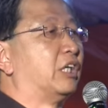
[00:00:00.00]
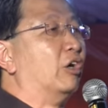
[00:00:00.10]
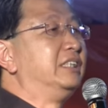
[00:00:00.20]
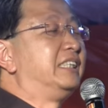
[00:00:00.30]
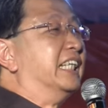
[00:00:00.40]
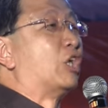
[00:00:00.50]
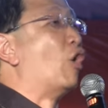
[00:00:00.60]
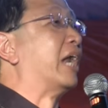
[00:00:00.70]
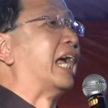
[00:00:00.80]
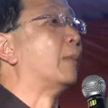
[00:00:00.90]
成绩
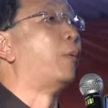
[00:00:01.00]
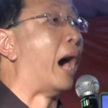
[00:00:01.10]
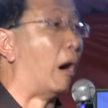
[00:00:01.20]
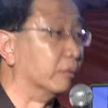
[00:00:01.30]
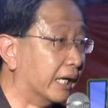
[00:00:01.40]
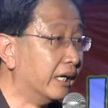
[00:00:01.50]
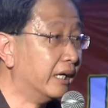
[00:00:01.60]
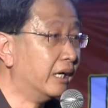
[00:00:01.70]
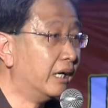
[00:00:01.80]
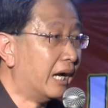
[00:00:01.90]
从来都不好的。
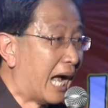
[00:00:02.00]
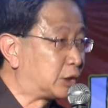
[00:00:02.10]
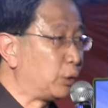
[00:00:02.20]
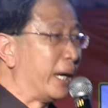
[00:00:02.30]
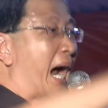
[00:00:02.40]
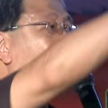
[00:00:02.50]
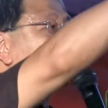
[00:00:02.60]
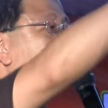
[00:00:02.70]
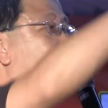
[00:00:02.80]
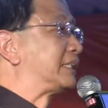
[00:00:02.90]
他最
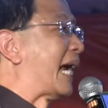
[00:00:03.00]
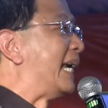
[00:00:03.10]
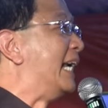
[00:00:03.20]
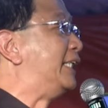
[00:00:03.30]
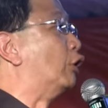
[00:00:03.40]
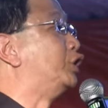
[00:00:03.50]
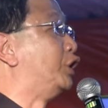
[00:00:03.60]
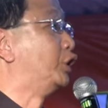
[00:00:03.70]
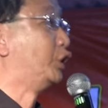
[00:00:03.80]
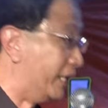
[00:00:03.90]
好的时候在一九
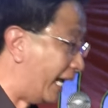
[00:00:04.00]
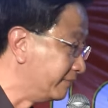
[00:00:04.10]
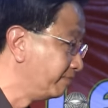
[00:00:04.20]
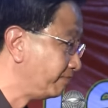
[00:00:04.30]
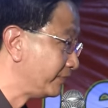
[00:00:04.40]
九九年，